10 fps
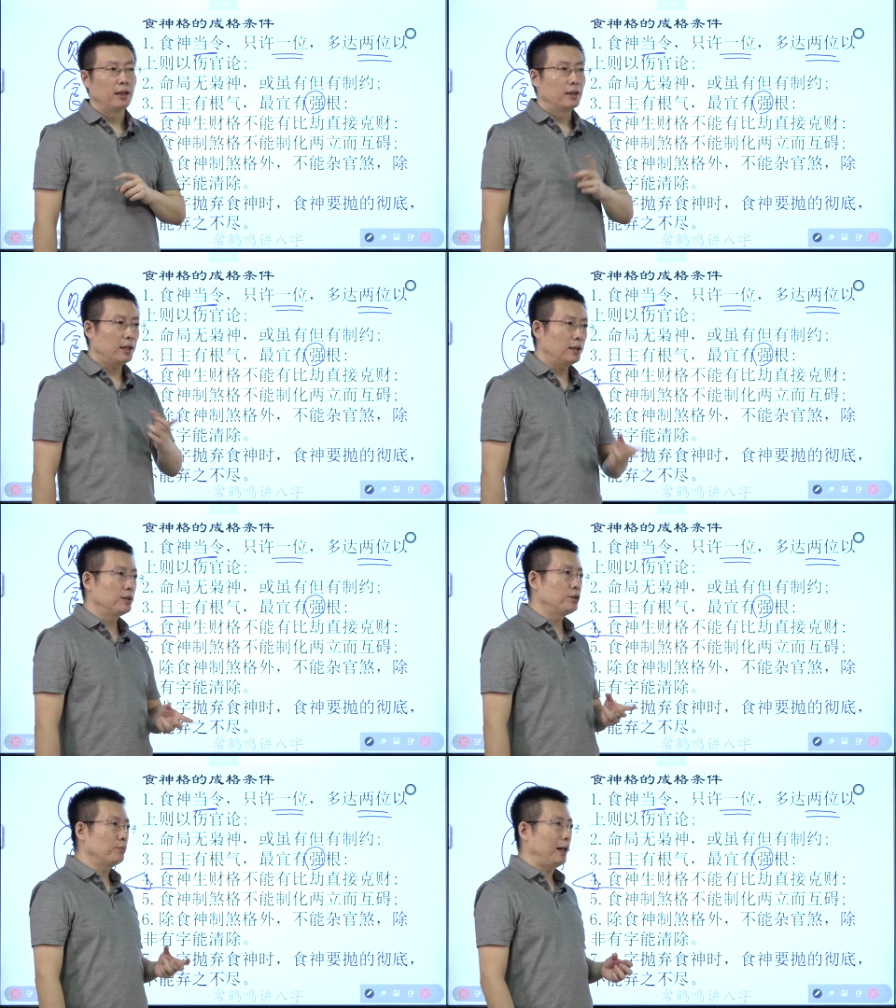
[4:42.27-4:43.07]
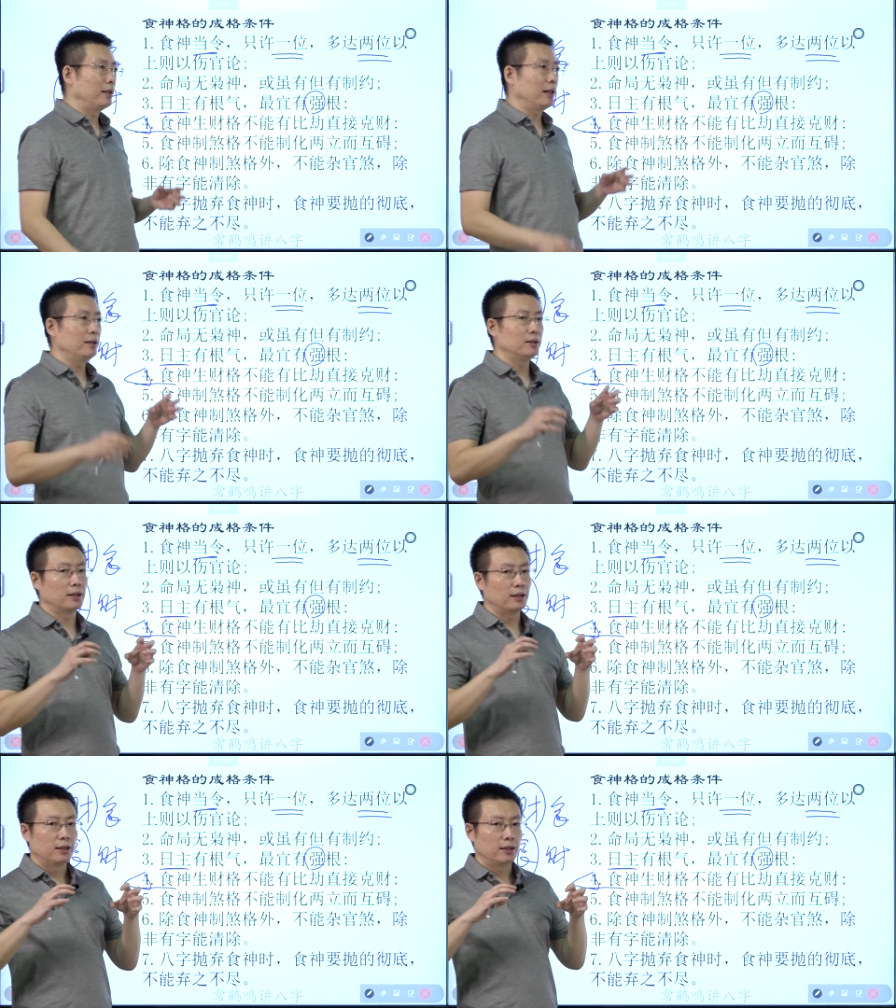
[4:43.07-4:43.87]
但是就怕两
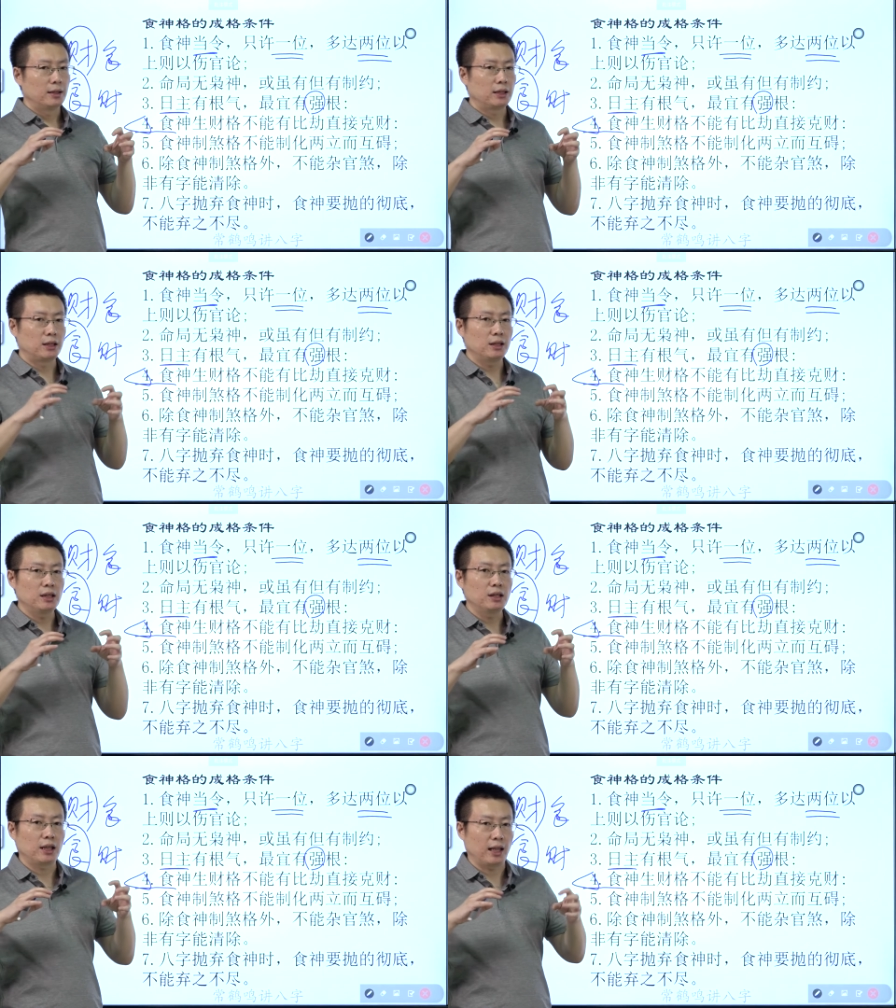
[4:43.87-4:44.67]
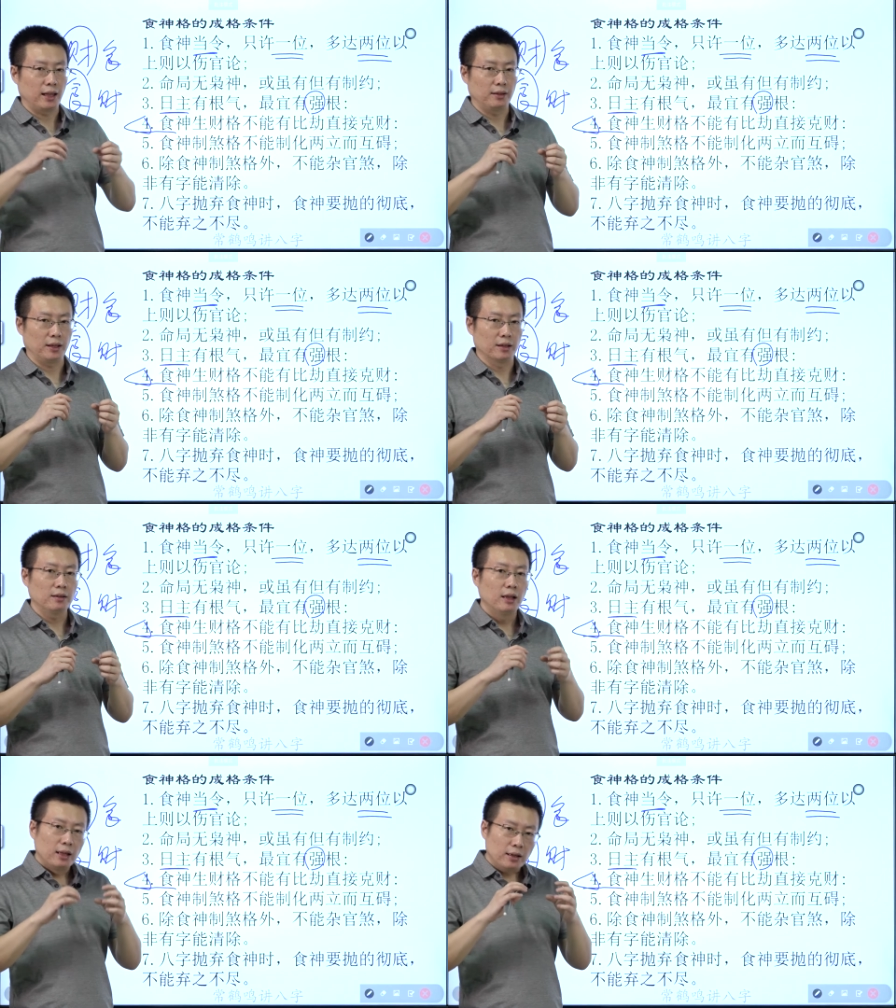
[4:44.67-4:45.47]
者食神制煞两停。
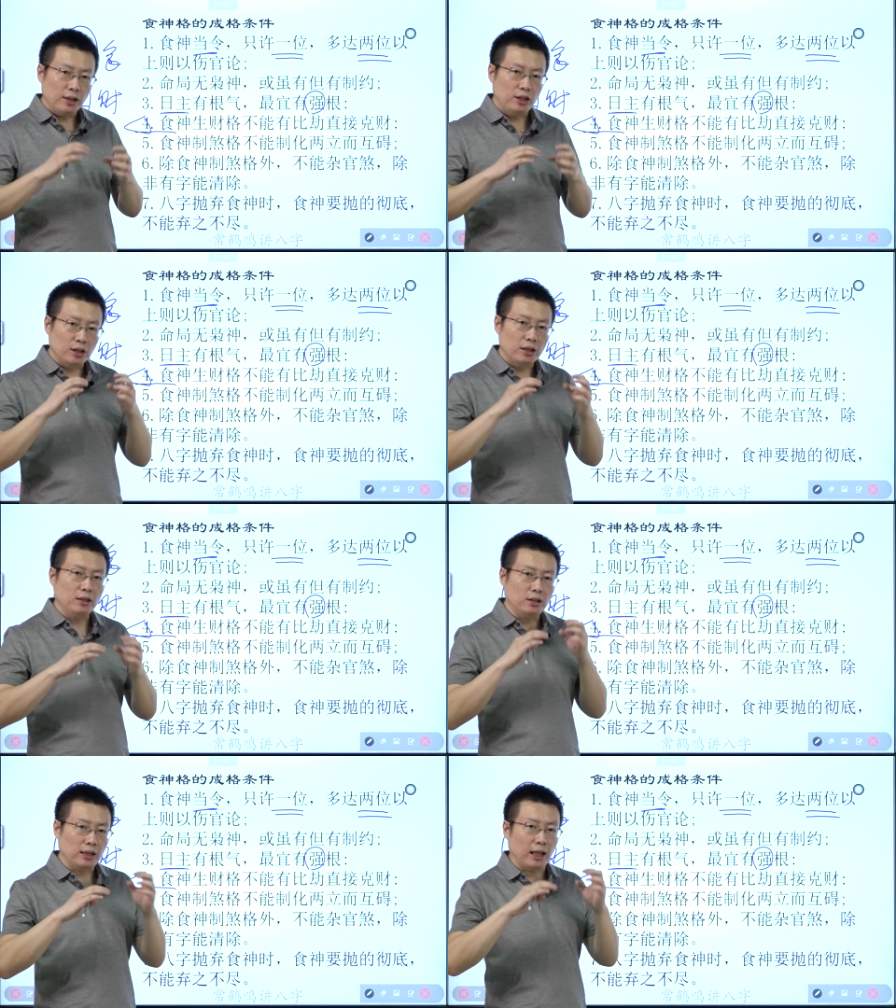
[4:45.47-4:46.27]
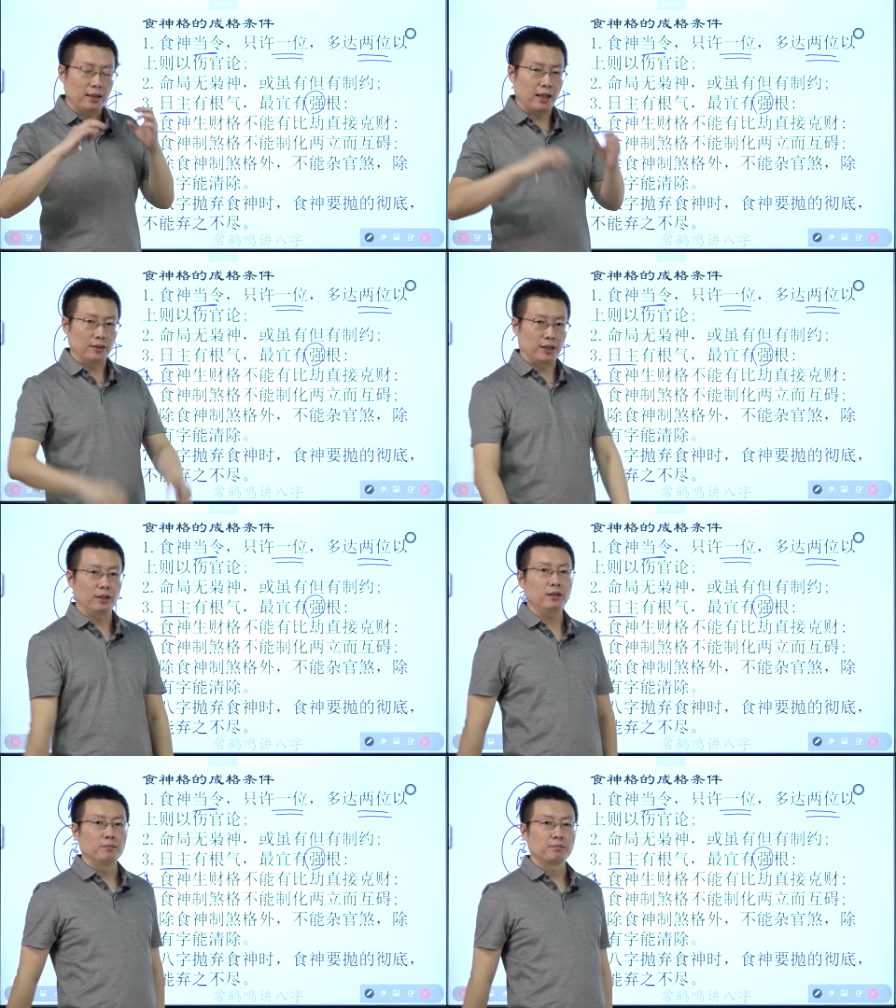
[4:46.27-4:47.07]
但食神制煞两停，
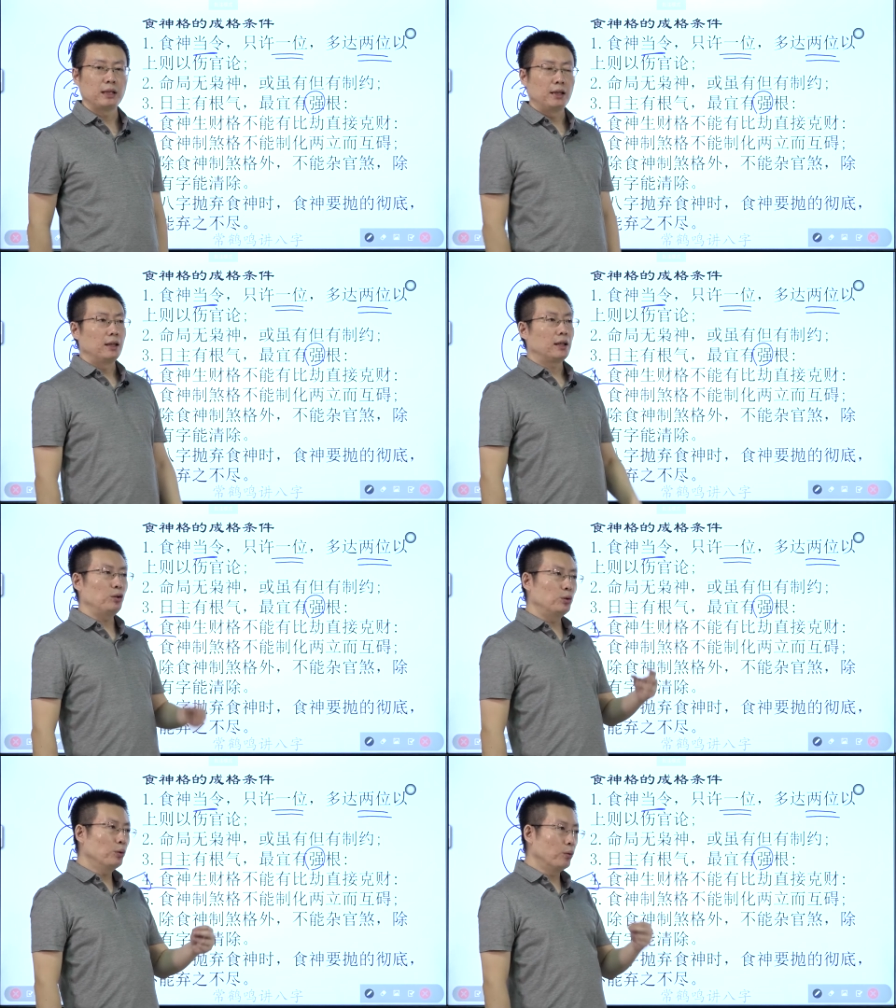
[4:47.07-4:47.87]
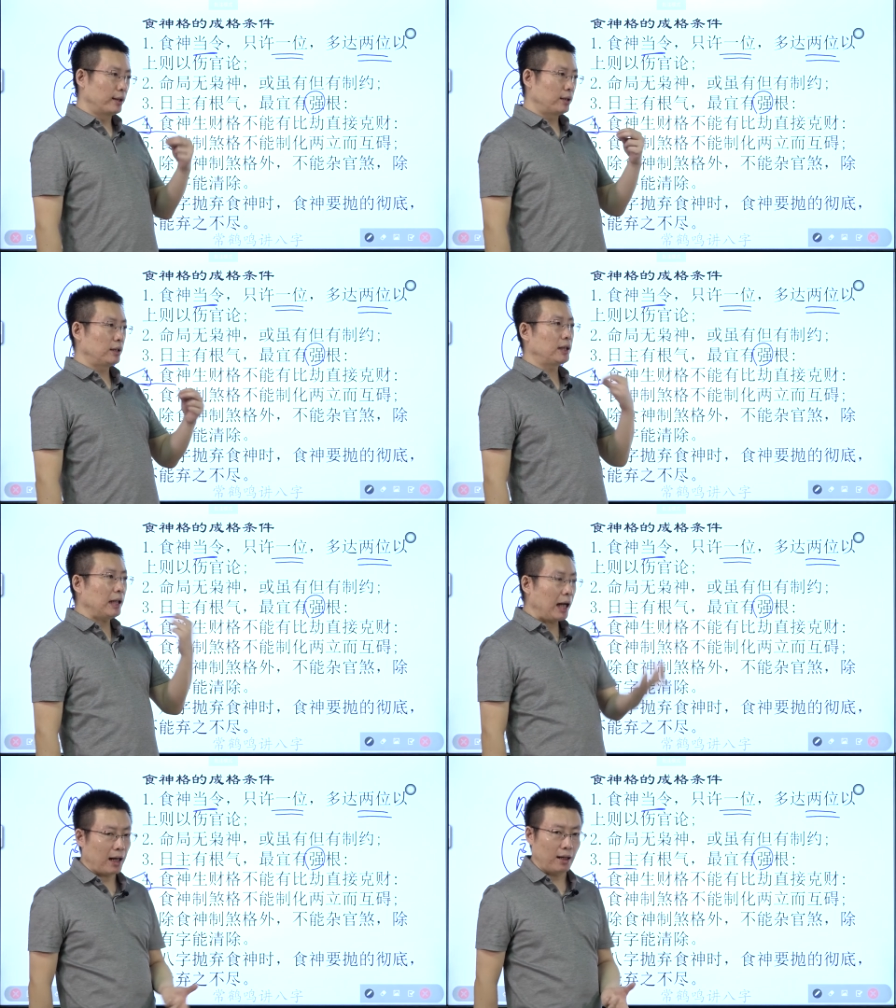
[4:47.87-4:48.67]
它如果是
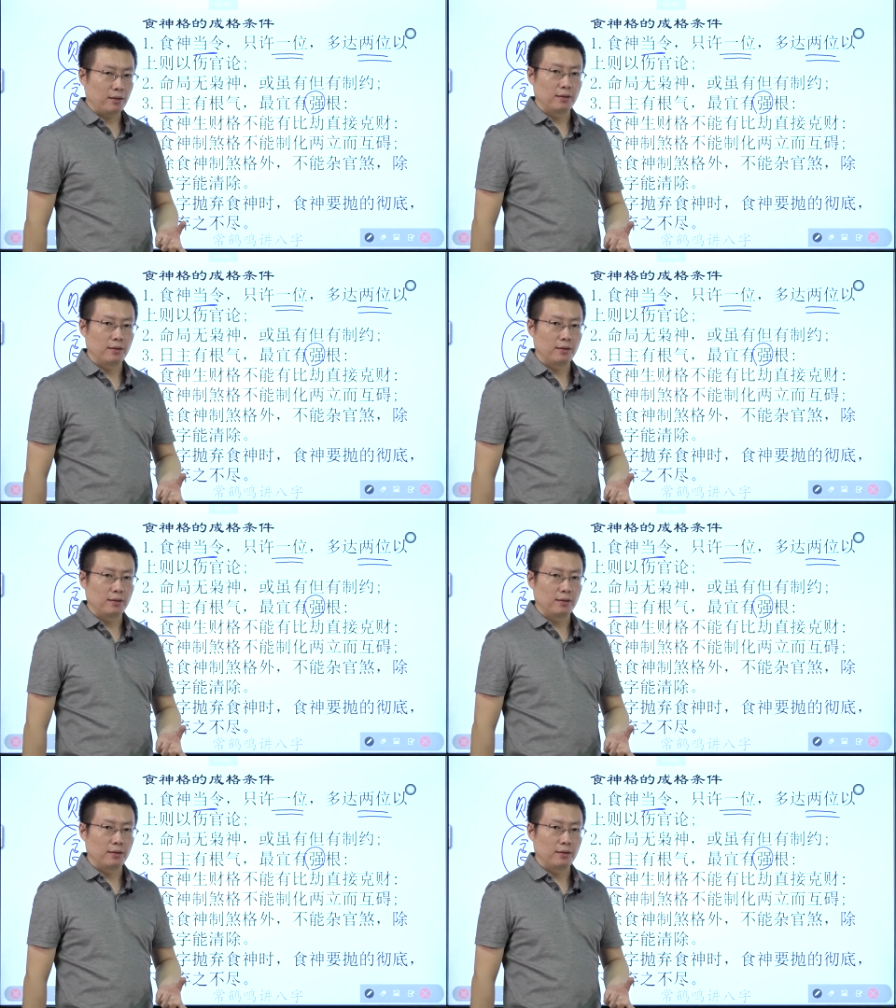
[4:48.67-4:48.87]
煞。